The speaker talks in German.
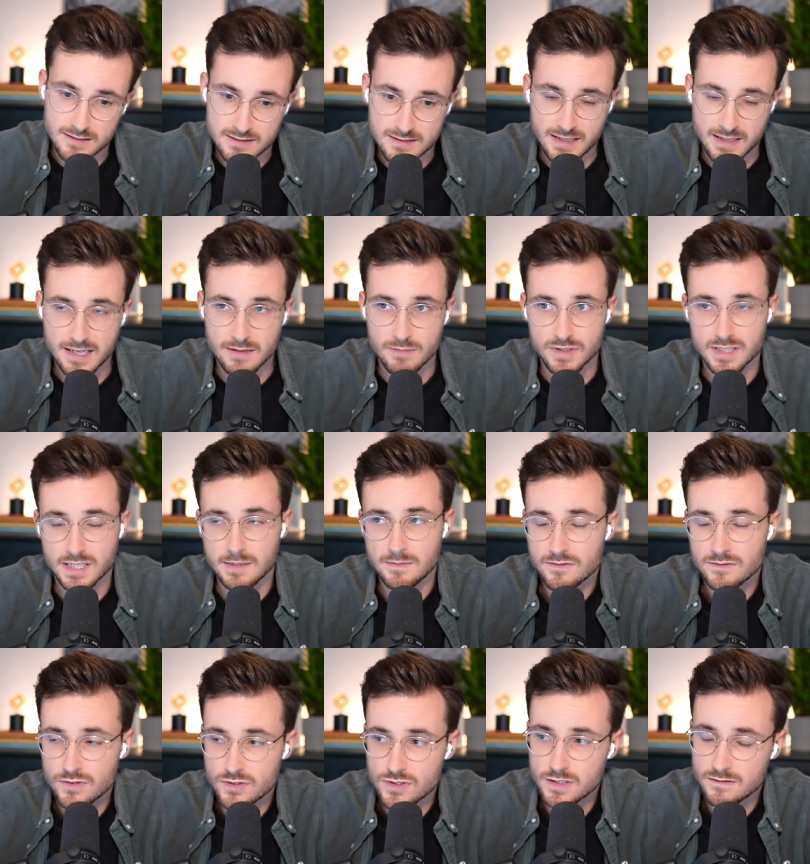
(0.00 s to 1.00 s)
Das ist ja eher
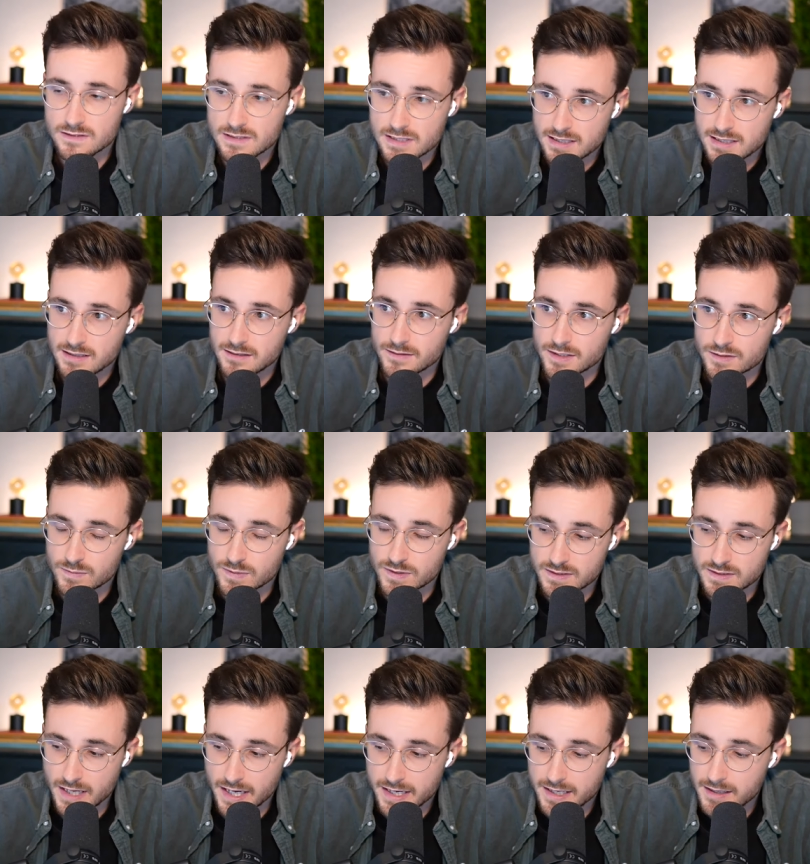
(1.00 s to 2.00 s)
Betriebswirtschaftslehre, was ich
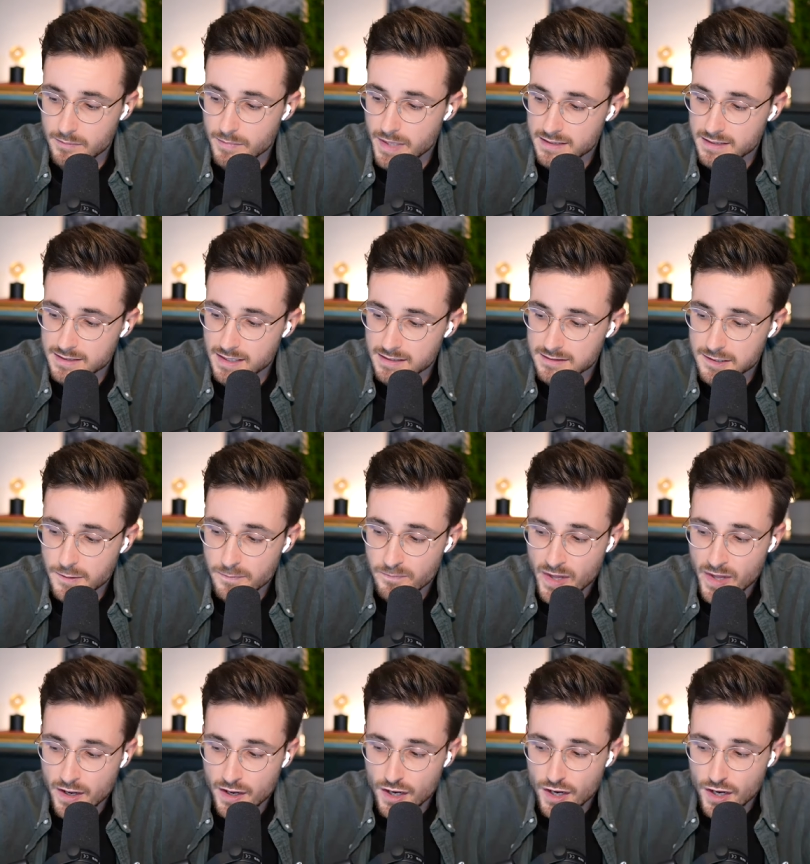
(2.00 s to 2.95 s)
bis dahin gemacht hatte.